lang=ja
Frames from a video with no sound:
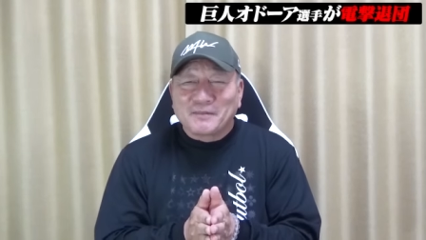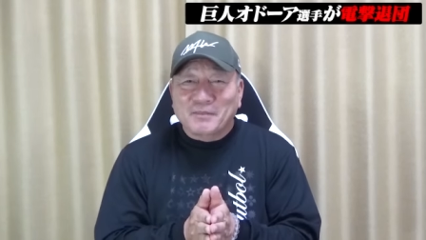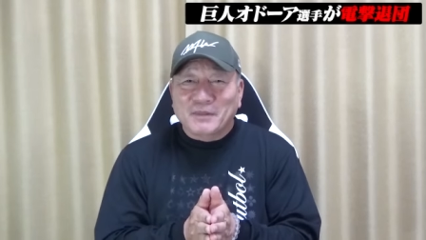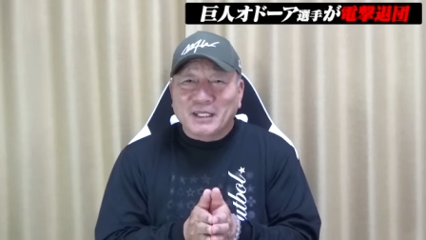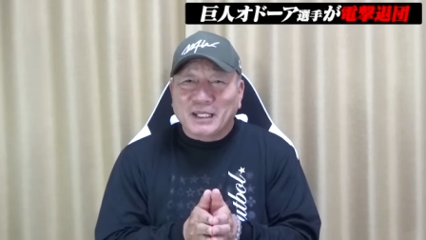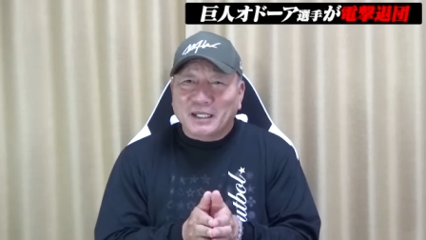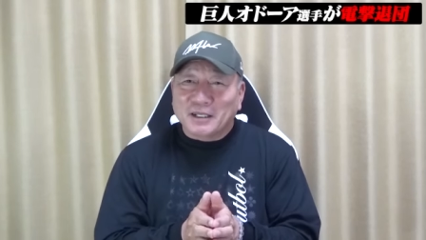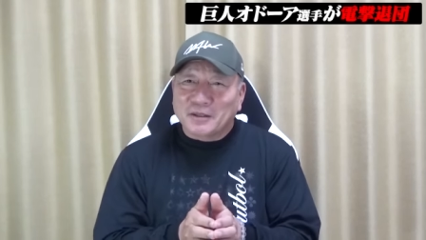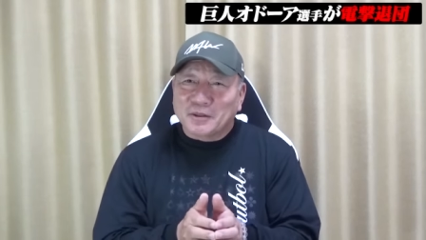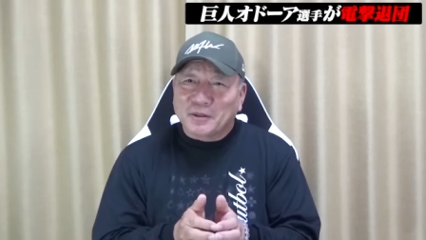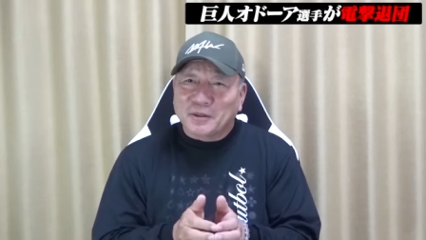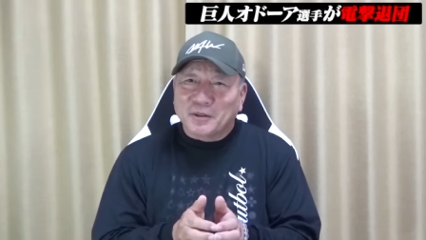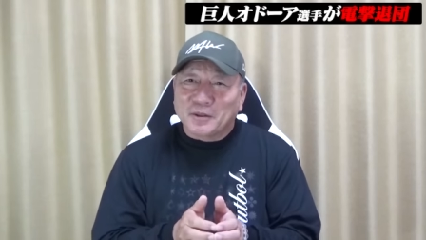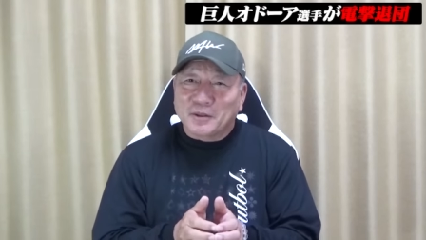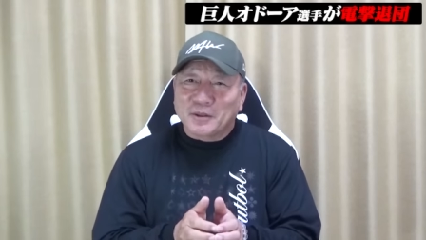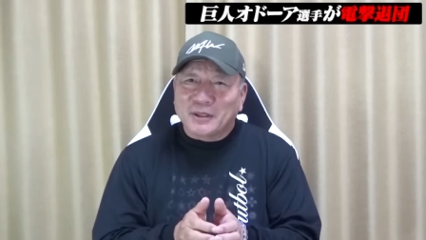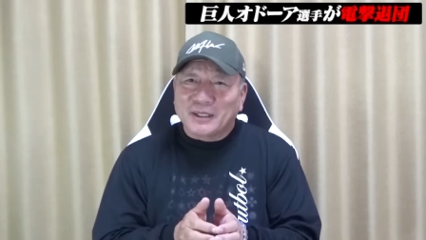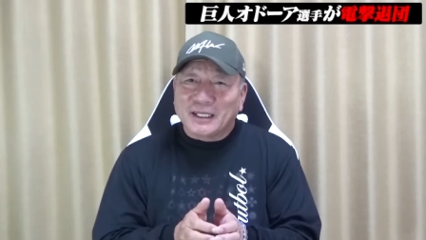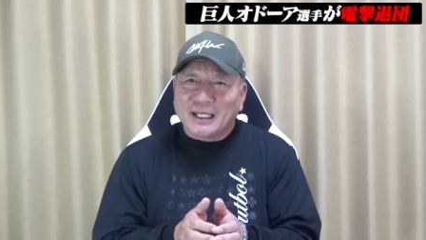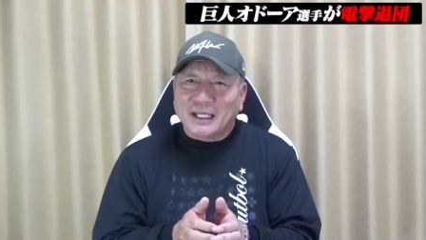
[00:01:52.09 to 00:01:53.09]
だけ
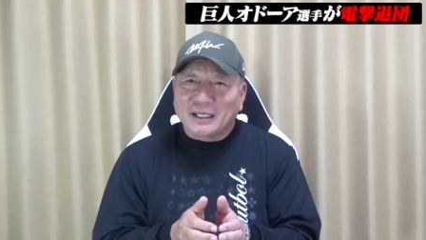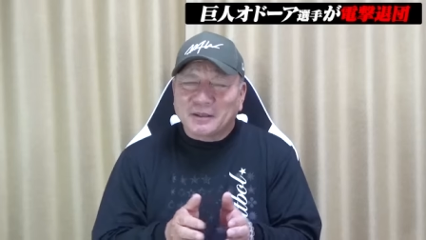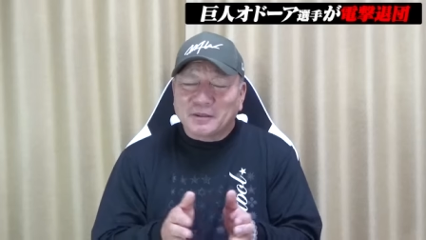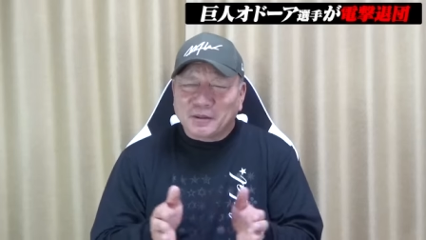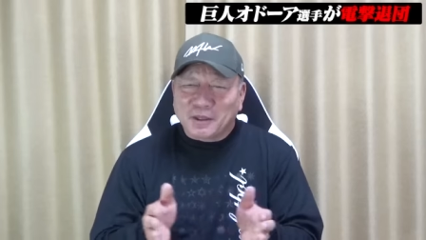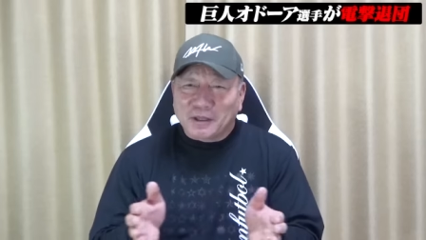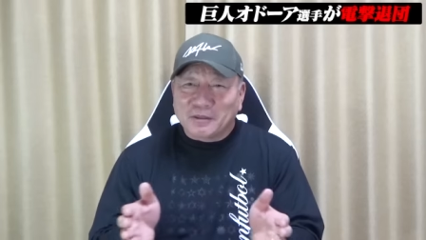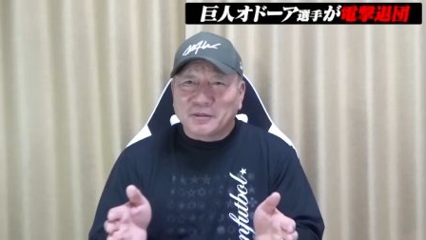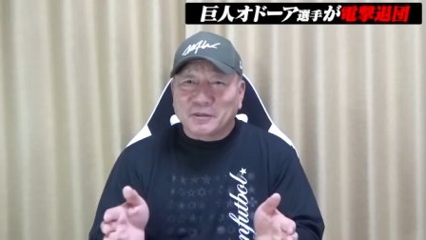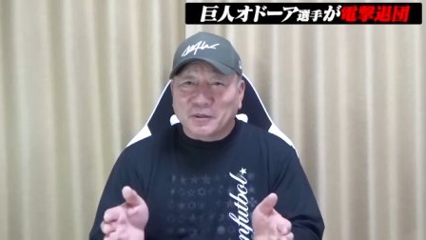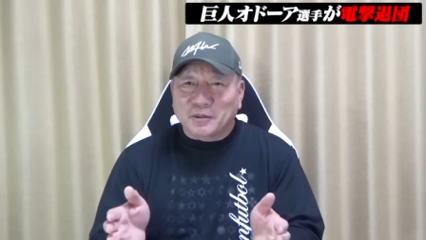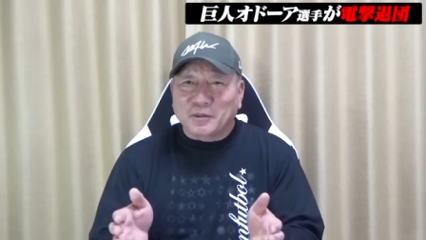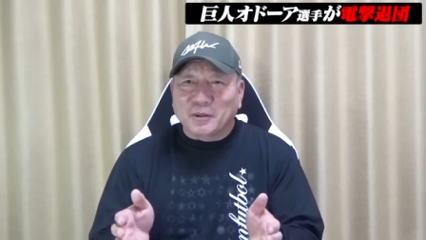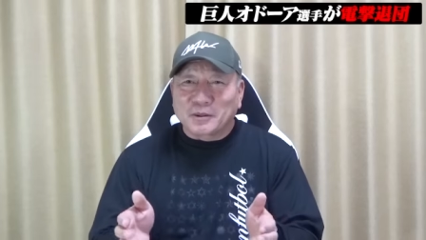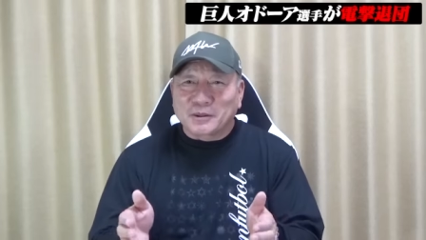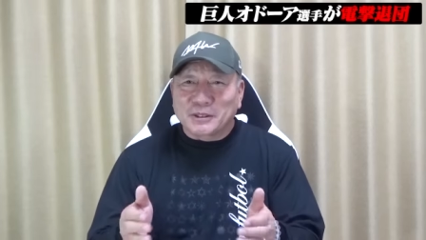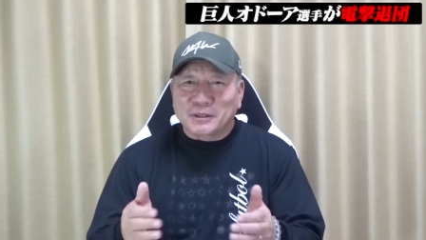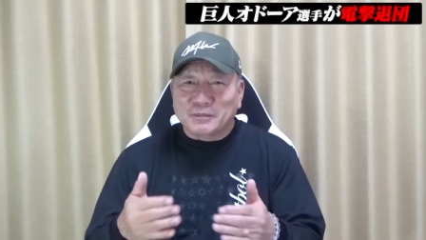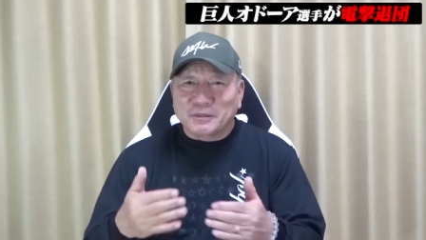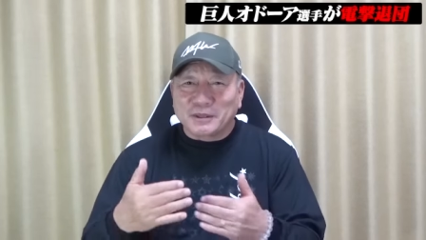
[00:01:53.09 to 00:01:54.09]
どなんとなくこ
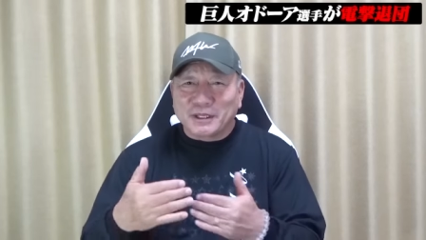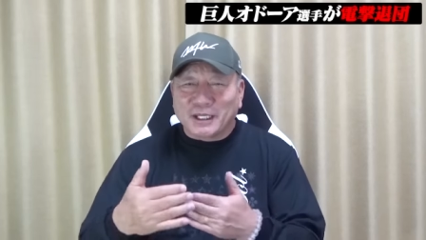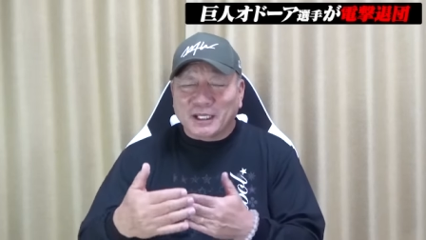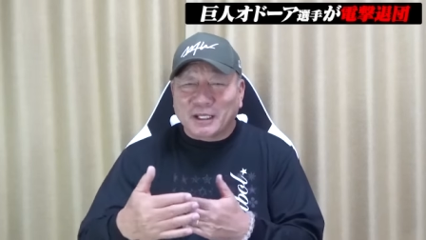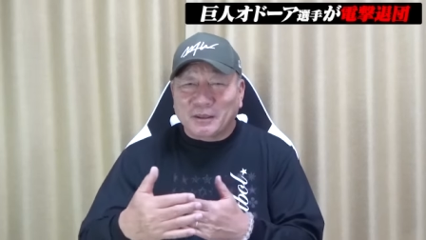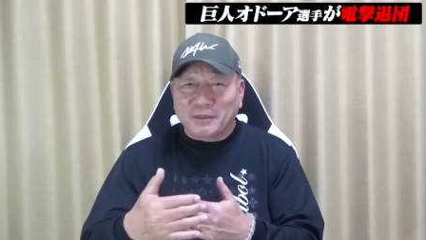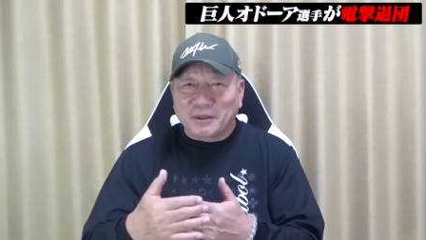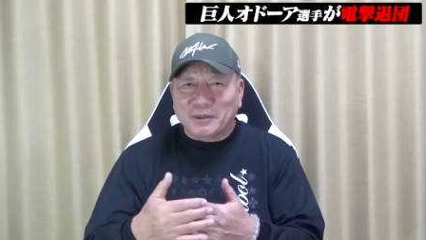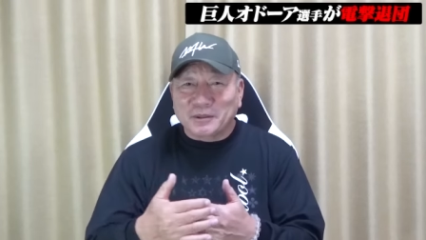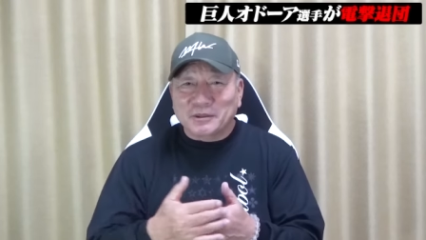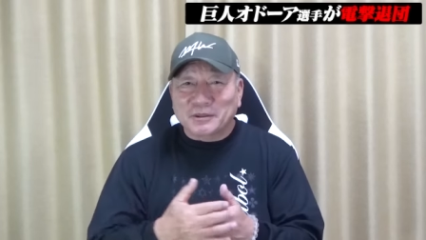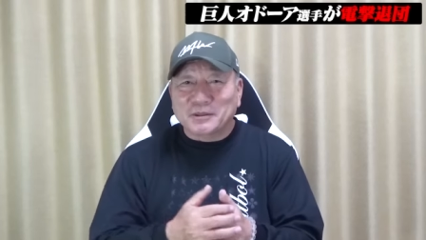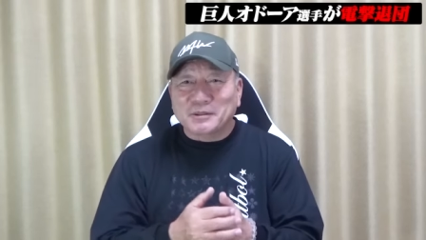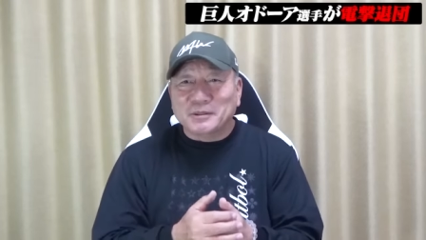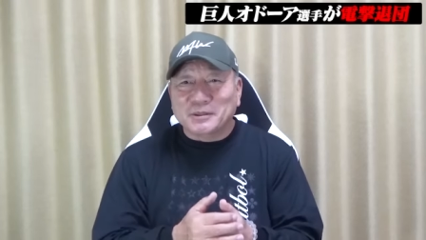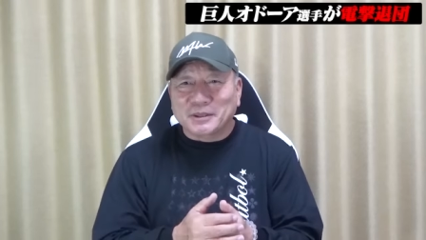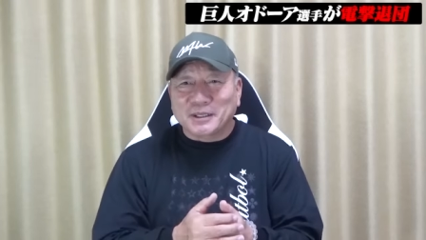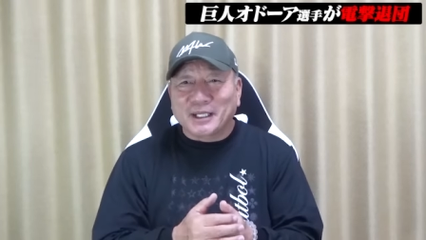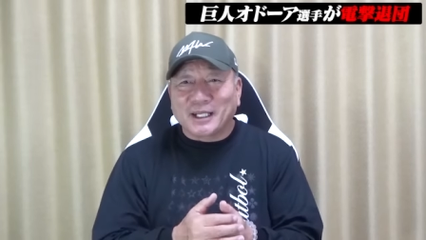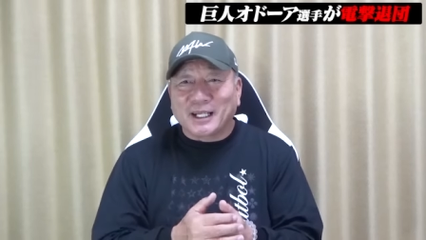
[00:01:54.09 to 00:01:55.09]
う自分で壁を
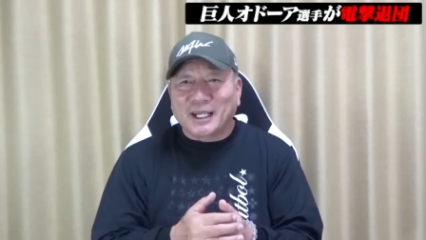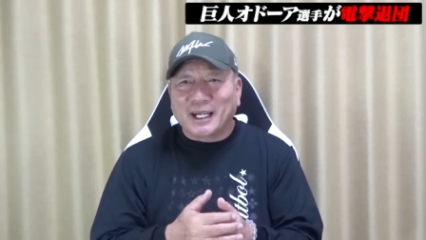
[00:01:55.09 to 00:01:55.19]
作って